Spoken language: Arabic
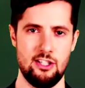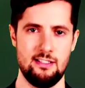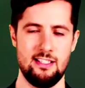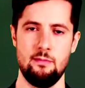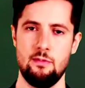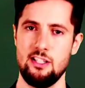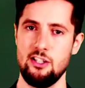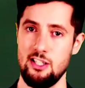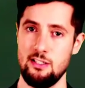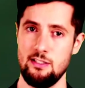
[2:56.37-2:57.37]
في
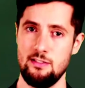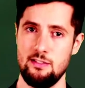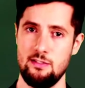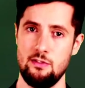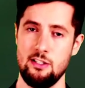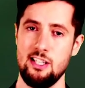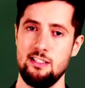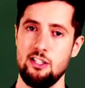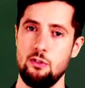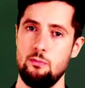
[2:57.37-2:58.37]
سبيلك
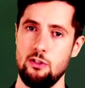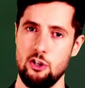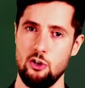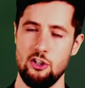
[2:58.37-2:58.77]
جزاكم الله